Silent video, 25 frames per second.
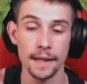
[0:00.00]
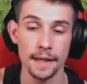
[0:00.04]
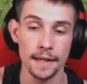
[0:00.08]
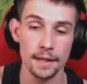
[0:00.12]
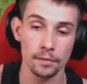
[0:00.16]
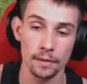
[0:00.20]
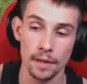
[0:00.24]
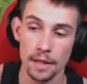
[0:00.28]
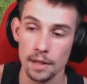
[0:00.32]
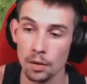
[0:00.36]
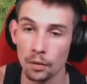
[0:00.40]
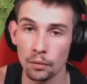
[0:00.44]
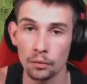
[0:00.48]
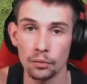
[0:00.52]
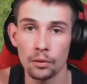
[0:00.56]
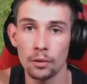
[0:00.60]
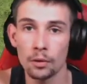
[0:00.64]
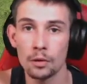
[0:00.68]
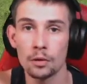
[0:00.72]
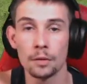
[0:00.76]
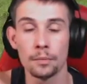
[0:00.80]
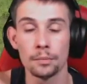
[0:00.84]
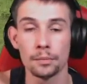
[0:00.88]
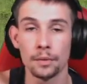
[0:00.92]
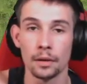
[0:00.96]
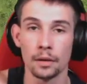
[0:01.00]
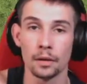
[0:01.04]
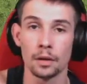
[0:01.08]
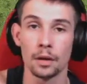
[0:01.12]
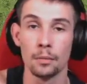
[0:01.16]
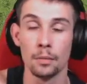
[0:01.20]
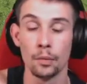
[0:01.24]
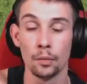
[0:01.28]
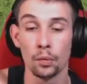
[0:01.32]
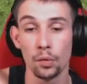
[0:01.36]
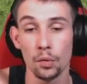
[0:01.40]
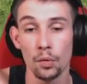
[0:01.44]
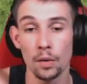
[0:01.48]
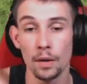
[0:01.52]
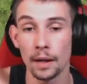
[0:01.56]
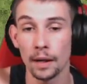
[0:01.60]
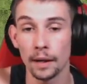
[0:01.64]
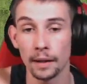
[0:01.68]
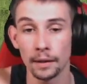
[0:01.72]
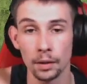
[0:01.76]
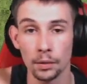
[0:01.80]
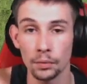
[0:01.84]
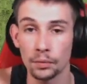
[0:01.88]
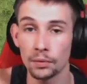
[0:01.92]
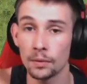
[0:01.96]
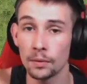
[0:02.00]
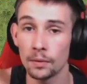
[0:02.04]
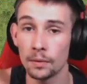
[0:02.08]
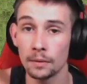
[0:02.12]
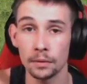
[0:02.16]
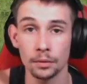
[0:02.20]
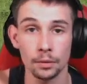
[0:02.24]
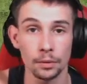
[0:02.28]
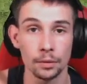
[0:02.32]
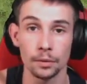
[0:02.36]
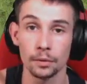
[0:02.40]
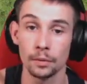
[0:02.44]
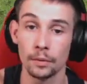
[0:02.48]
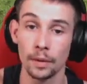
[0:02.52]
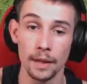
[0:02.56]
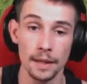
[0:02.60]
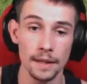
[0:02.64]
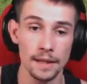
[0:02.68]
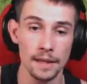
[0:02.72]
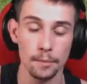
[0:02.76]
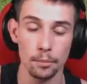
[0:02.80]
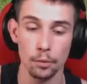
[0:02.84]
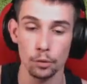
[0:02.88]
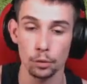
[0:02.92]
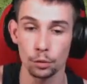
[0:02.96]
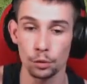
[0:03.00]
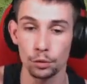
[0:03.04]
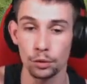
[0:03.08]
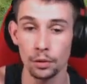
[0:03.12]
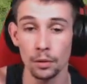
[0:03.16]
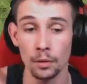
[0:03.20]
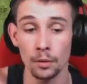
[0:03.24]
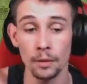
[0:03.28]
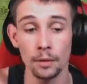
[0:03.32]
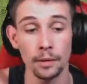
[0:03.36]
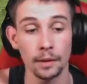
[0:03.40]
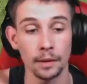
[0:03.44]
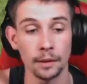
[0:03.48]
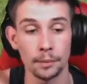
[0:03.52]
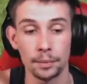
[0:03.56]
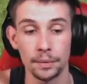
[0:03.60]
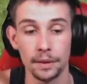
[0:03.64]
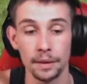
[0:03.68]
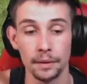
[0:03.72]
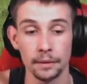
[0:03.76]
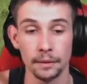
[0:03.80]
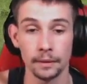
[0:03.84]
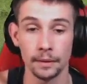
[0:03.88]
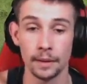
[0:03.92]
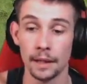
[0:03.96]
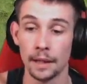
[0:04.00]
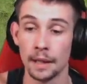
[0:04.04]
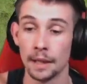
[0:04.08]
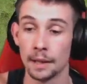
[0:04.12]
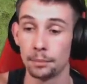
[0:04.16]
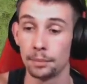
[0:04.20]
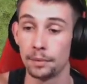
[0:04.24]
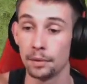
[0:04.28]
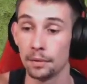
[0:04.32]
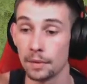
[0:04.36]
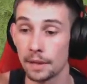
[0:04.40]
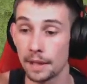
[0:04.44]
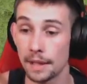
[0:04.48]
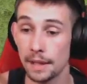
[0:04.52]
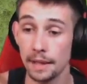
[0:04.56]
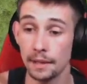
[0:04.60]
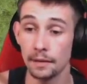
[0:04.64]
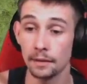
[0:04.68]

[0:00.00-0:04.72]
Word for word: ils ont des enfants comme, comme comme à un enfant. Donc euh, voilà, ça prend du temps. Et puis, euh, puis aussi,